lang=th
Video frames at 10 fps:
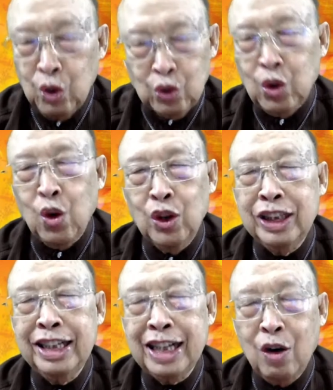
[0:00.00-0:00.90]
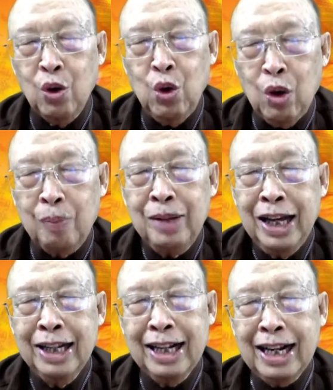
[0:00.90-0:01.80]
ทุกๆคนที่เขารวม
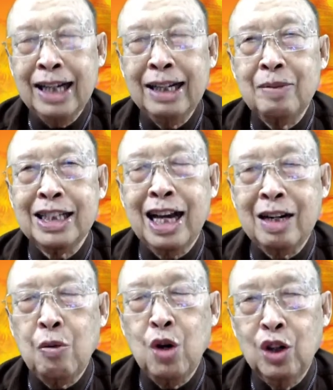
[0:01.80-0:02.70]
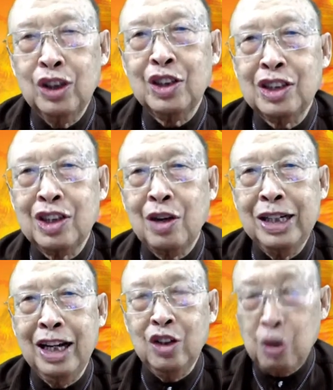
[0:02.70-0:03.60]
ในการนมัสการกับพวกเขาในตอนเช้าวัน
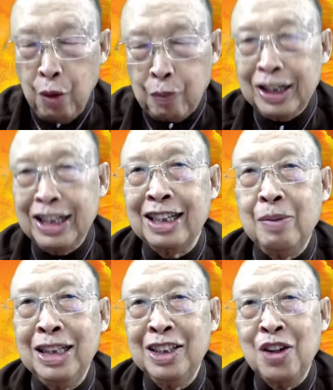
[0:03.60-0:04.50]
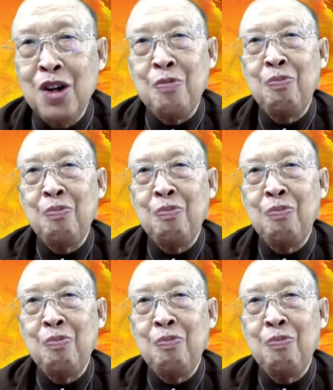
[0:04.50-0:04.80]
นี้เขาจะพบกันอีกในมืออื่นเนาะ